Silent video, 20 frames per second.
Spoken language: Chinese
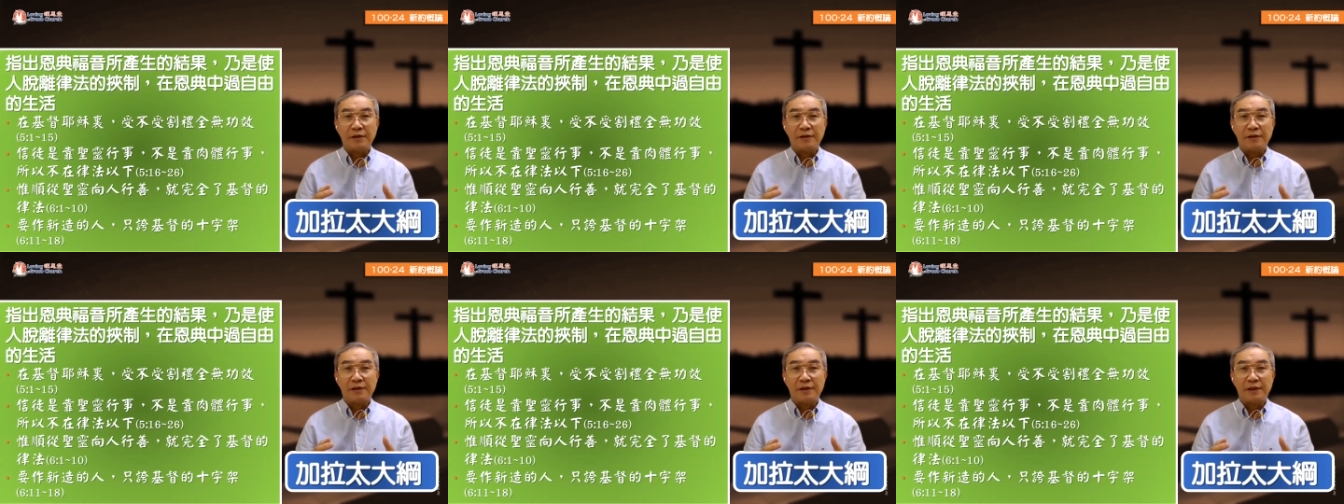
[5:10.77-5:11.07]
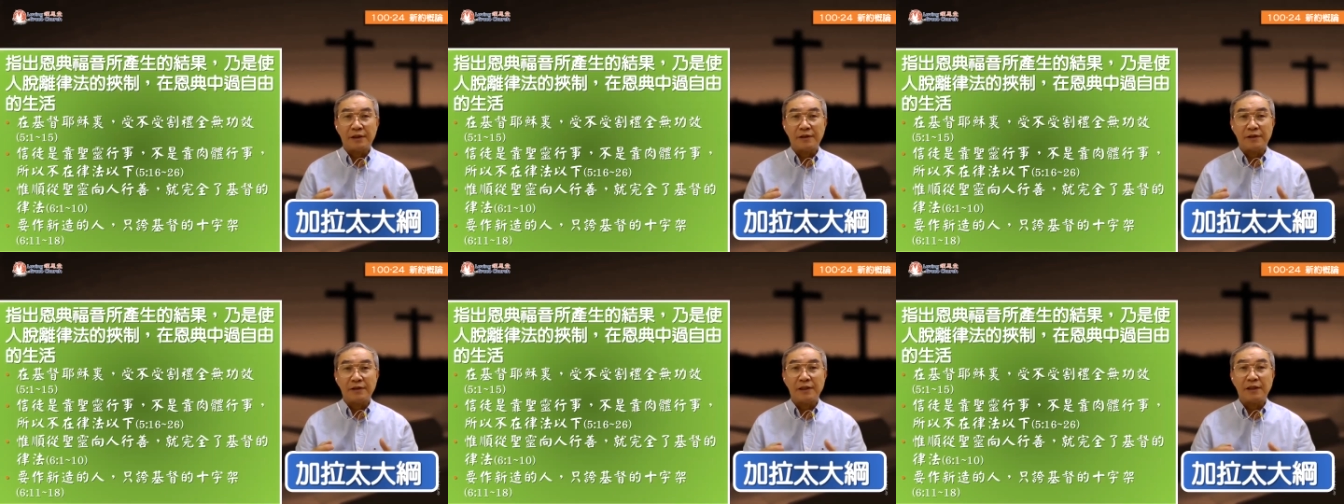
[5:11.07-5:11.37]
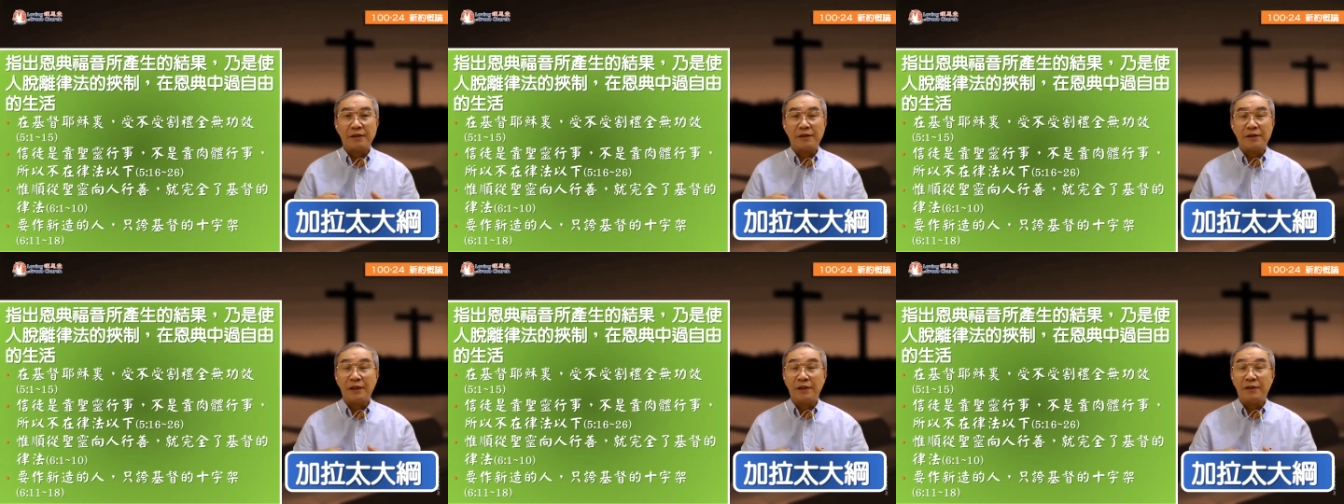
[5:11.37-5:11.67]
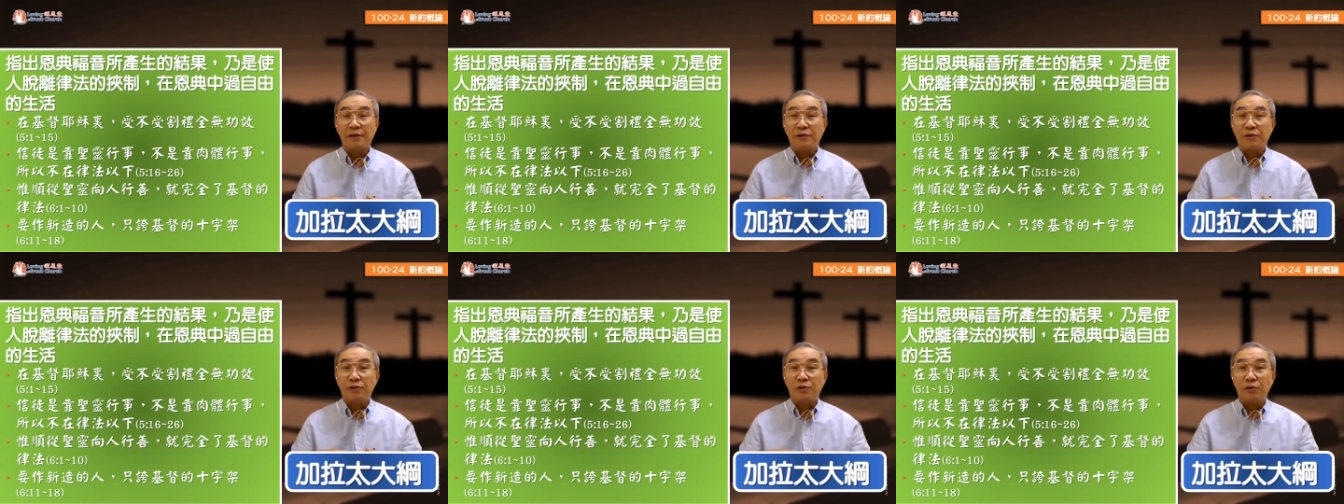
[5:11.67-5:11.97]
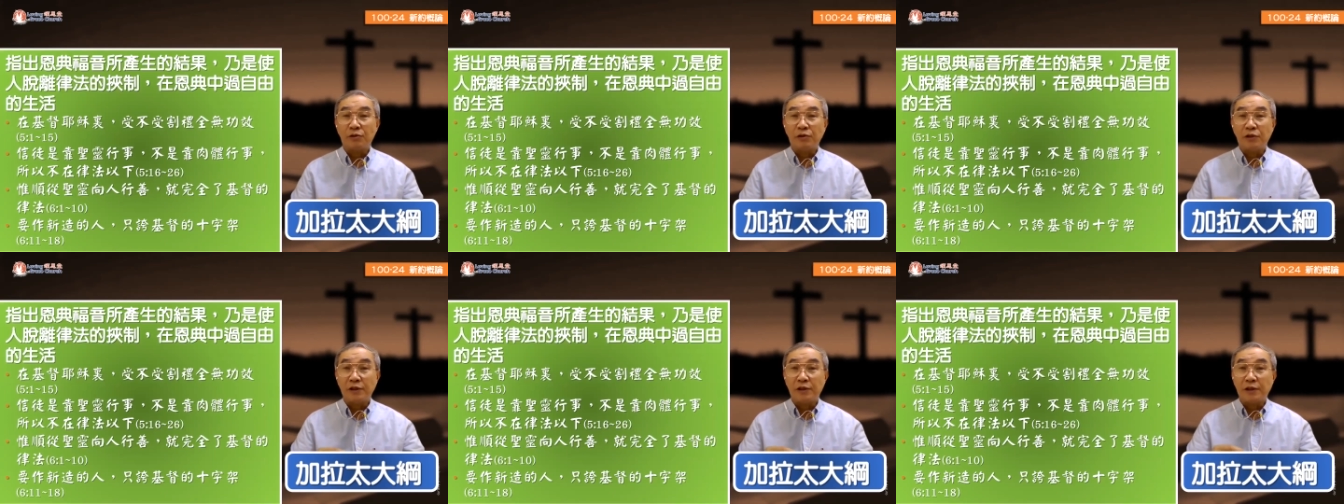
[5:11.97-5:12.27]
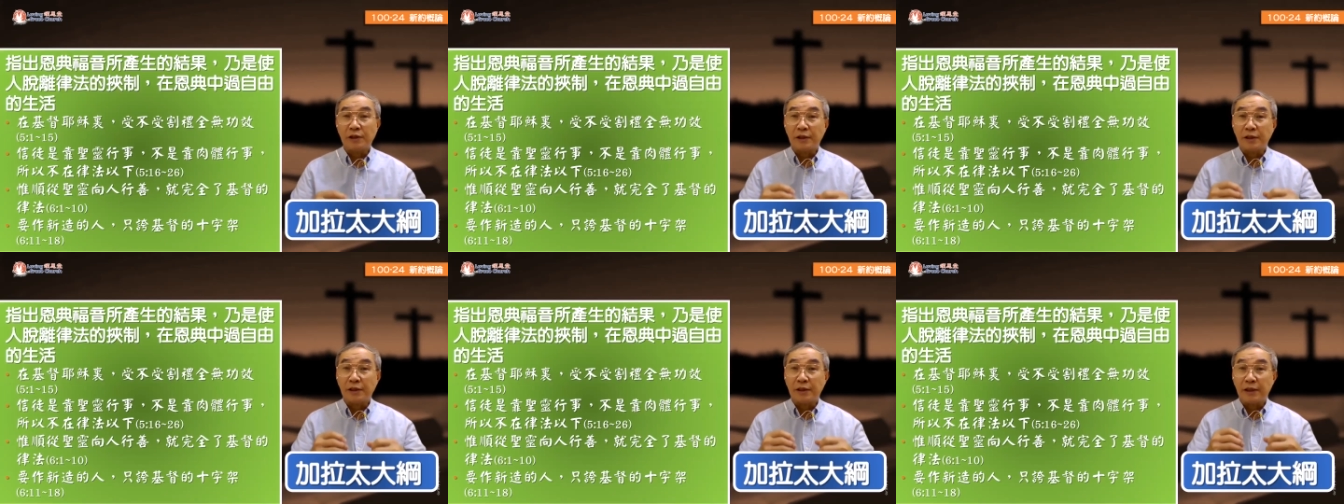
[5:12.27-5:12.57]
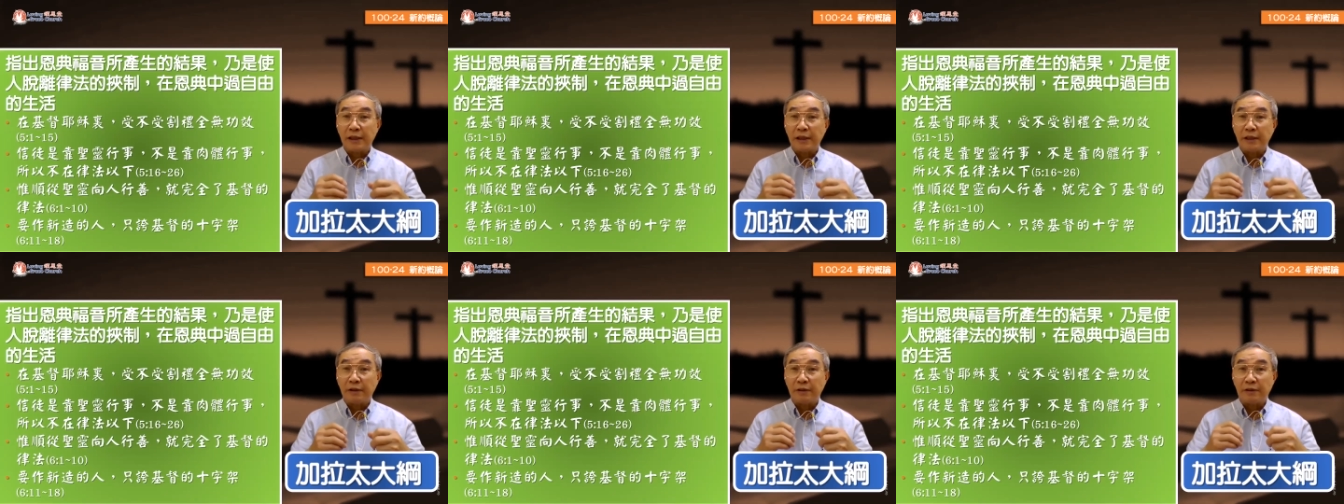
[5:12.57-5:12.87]
是讲让人脱离这个
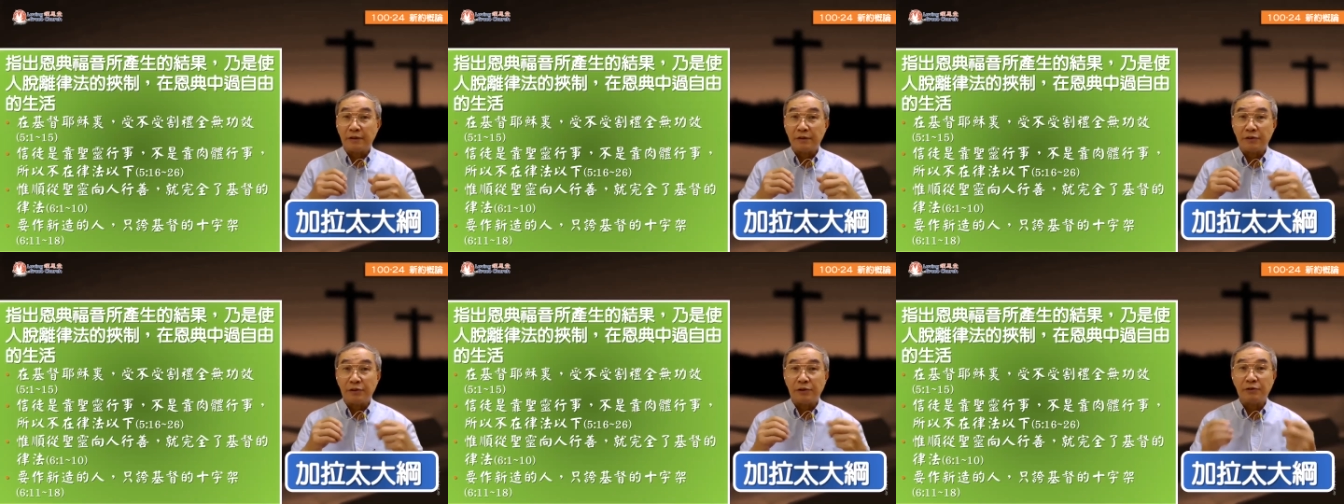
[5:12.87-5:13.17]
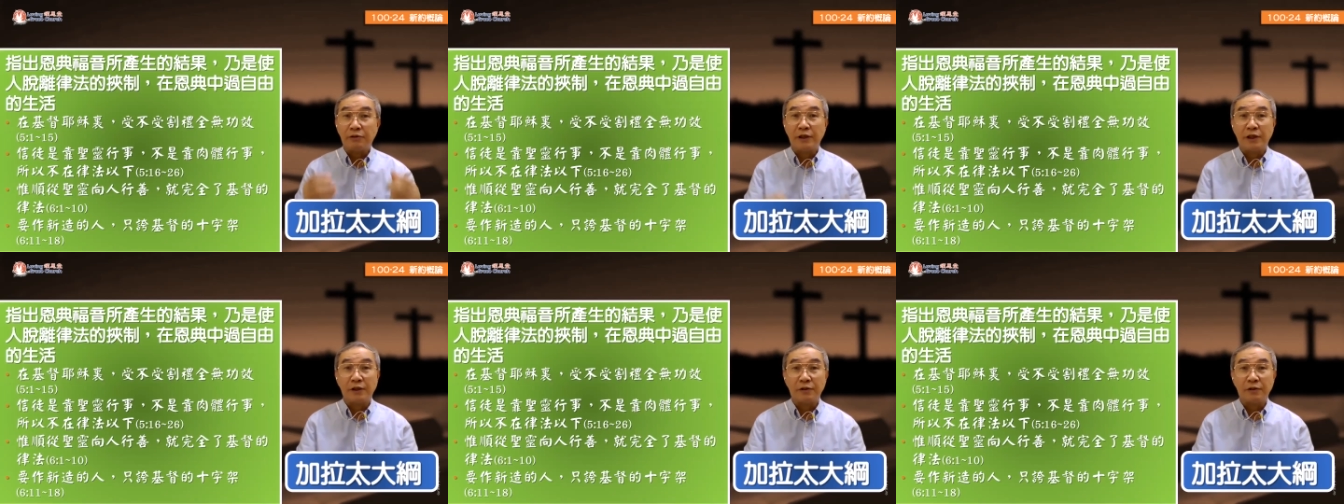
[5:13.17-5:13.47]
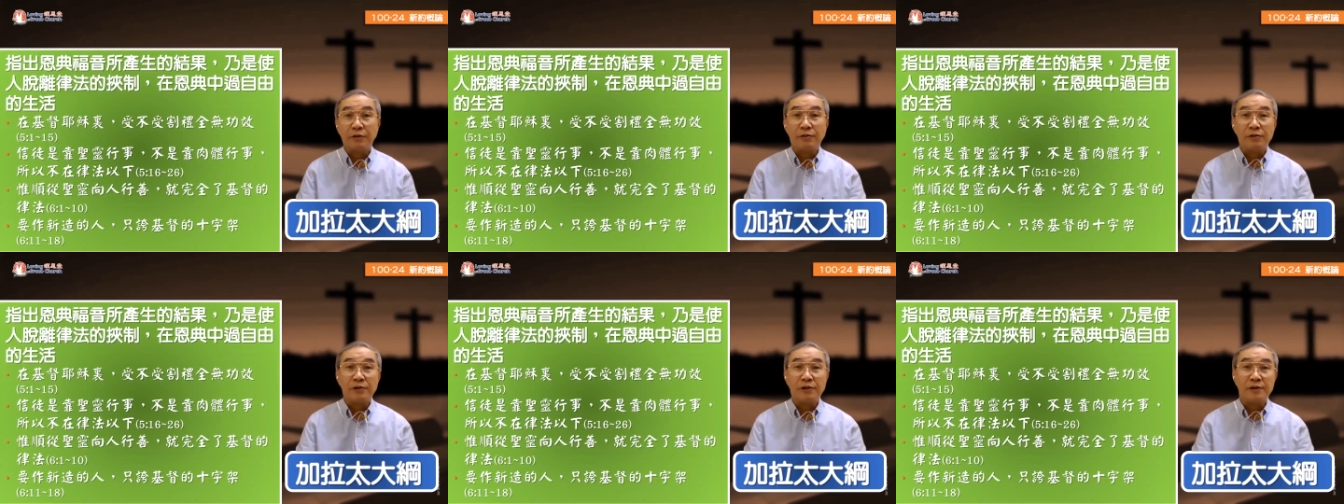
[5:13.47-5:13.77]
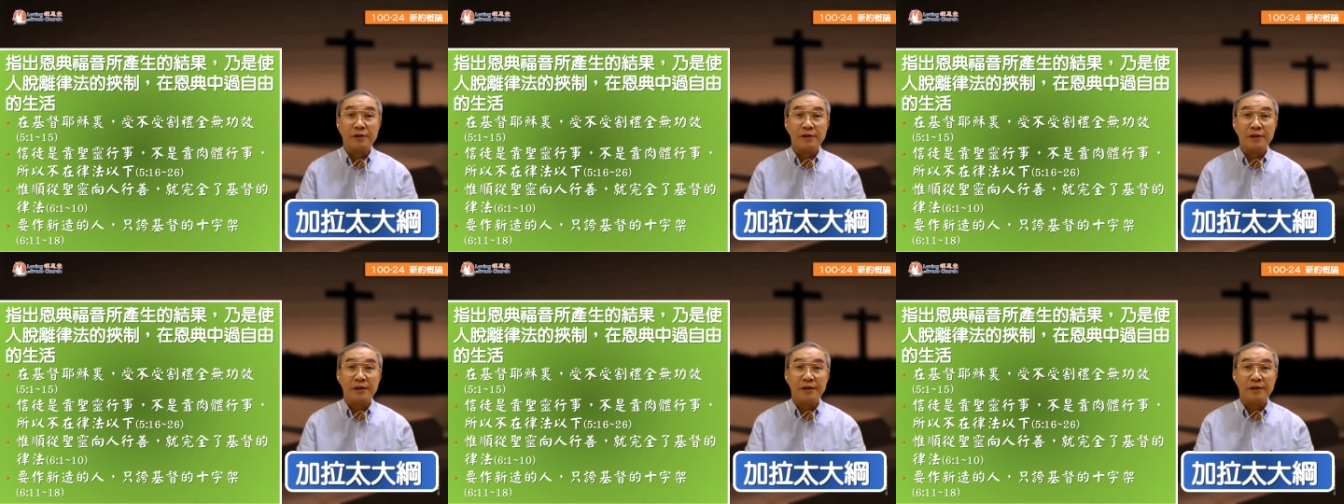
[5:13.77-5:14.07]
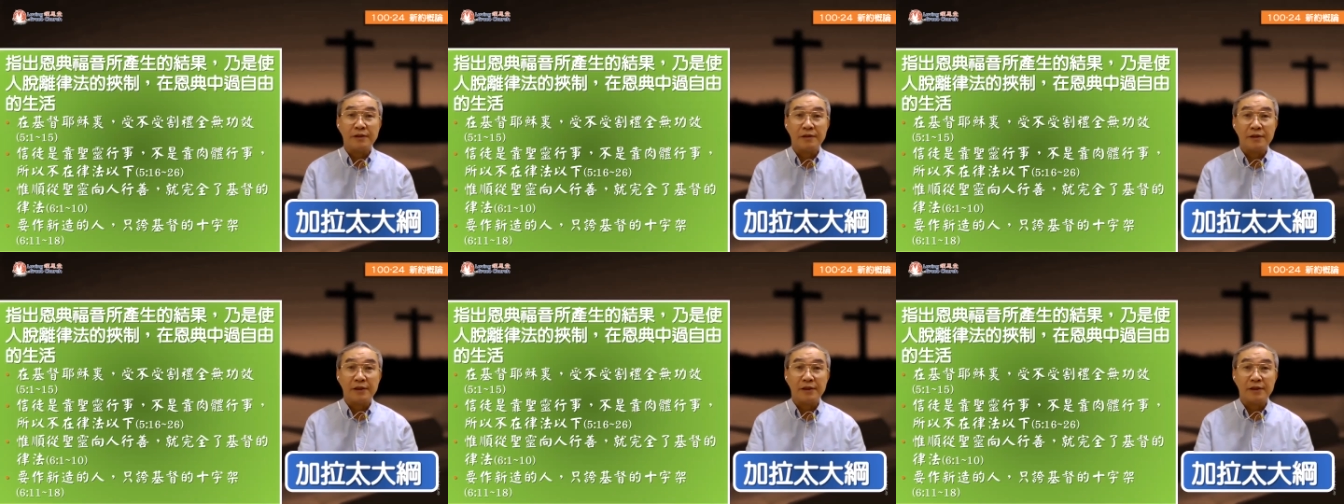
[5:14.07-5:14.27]
啊律法的控制啊，